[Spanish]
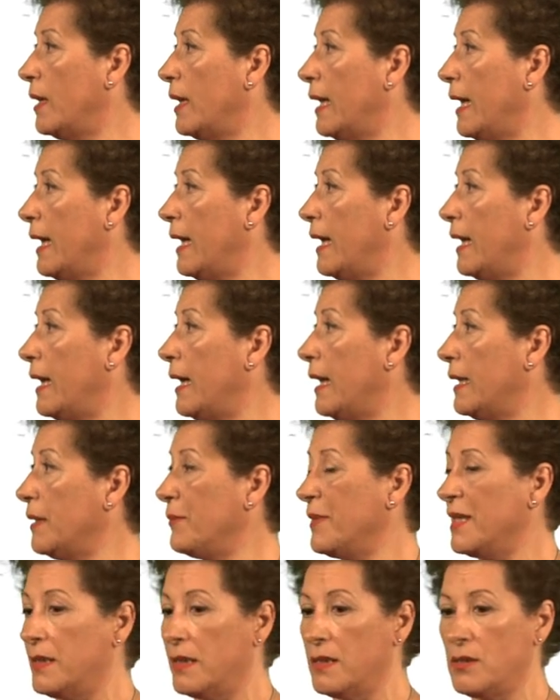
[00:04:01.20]

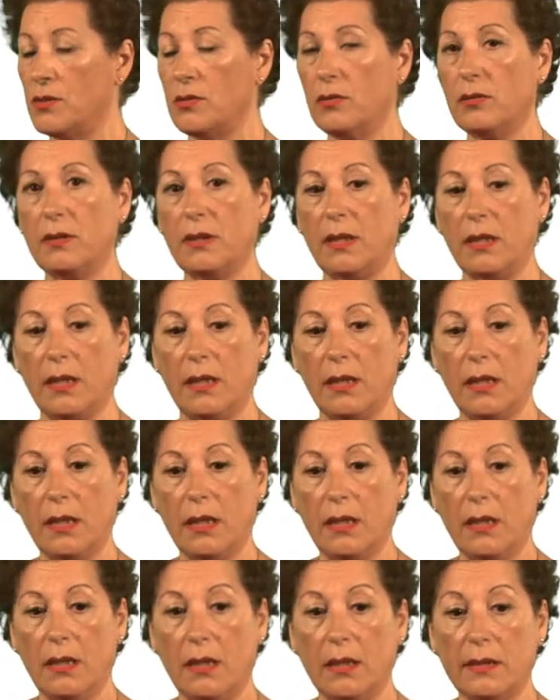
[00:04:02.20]
alimenticio de
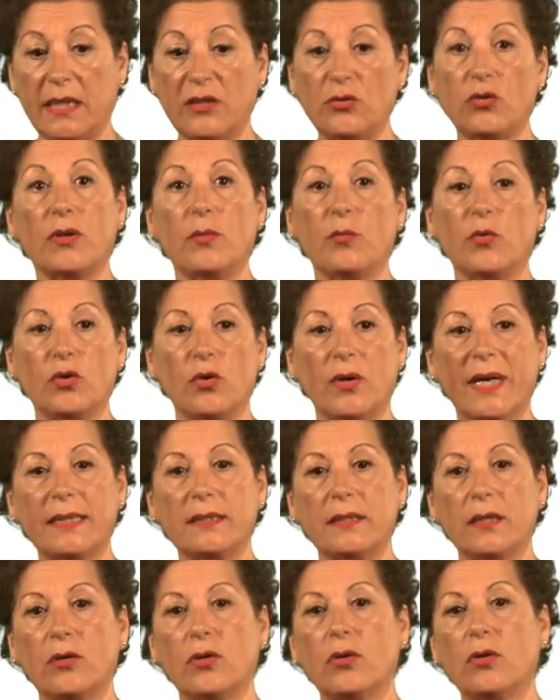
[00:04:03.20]
tanto de
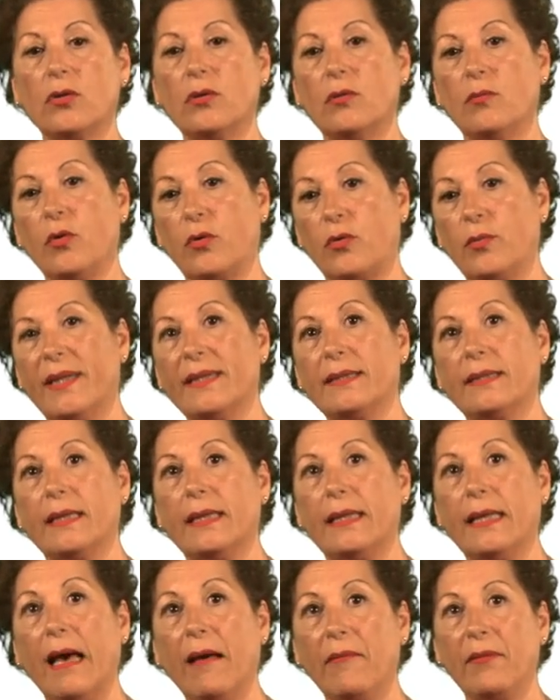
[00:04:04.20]
monogástricos como
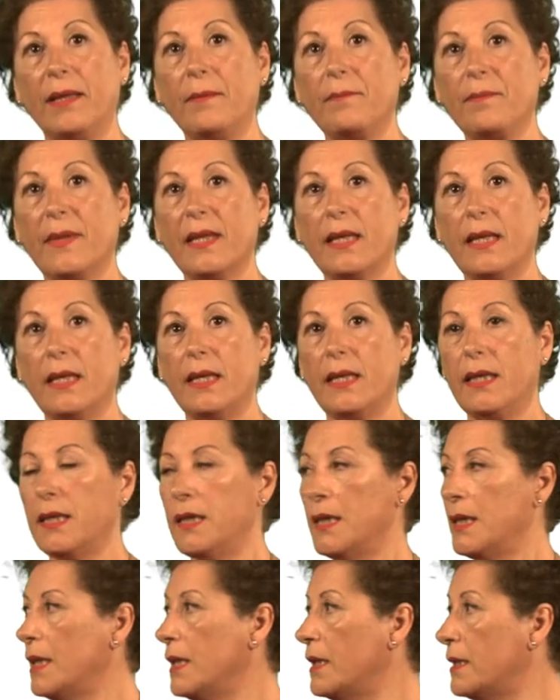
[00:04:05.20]
rubiantes y aves
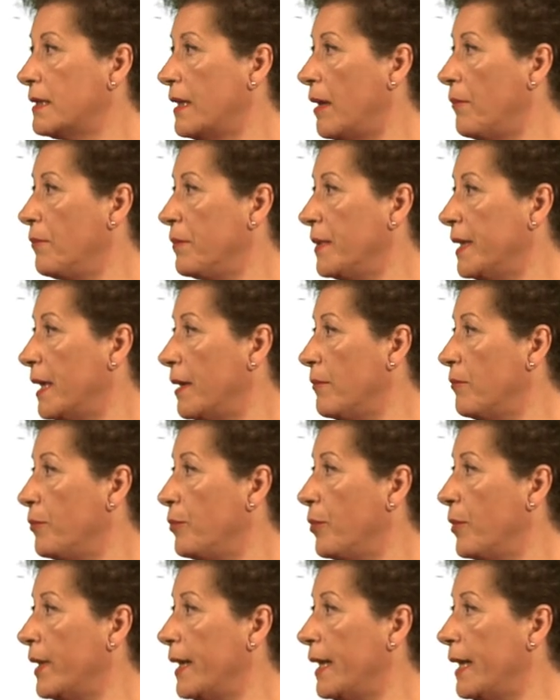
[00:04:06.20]
y
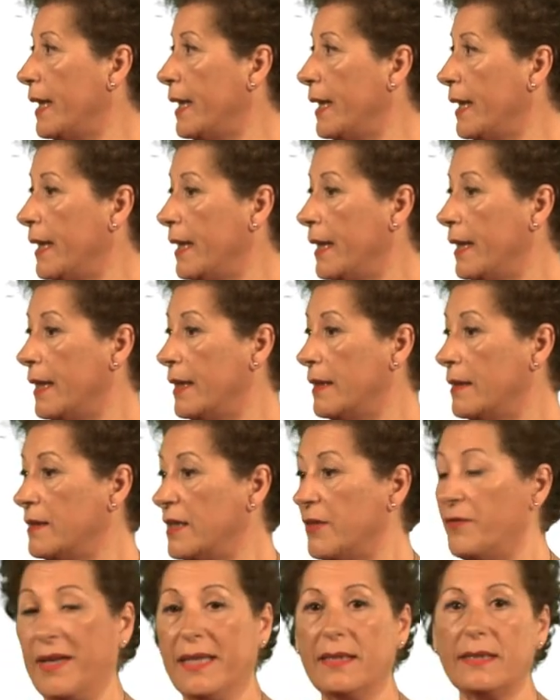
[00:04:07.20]
también pues en
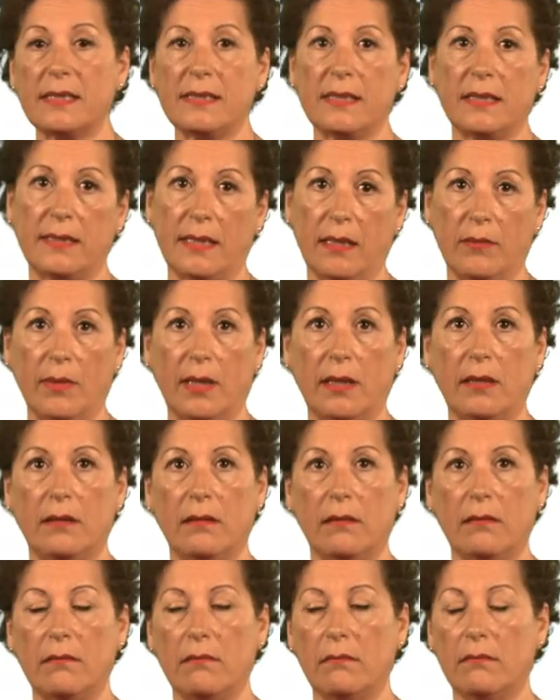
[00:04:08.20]
diferentes sistemas
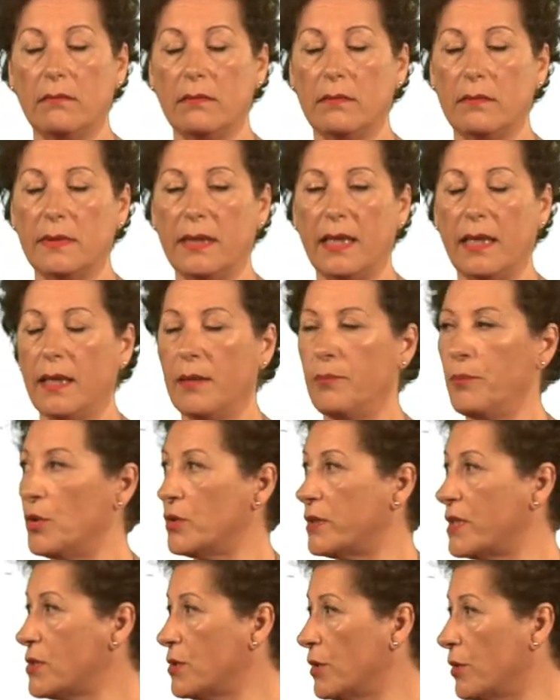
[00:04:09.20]
de
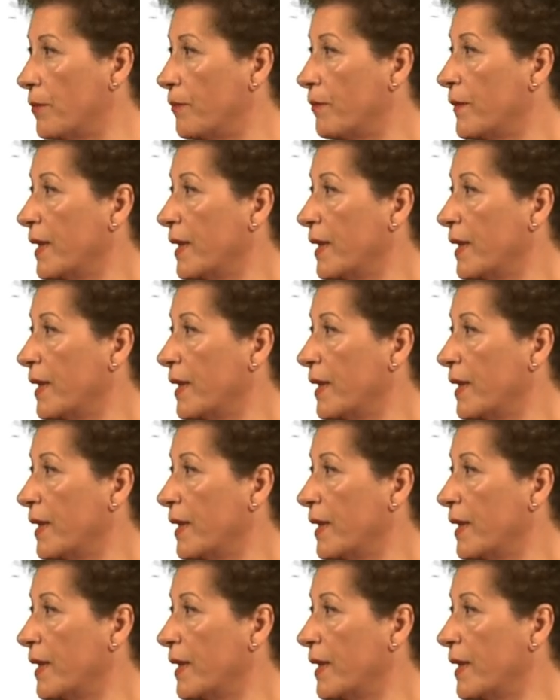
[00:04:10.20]
explotación.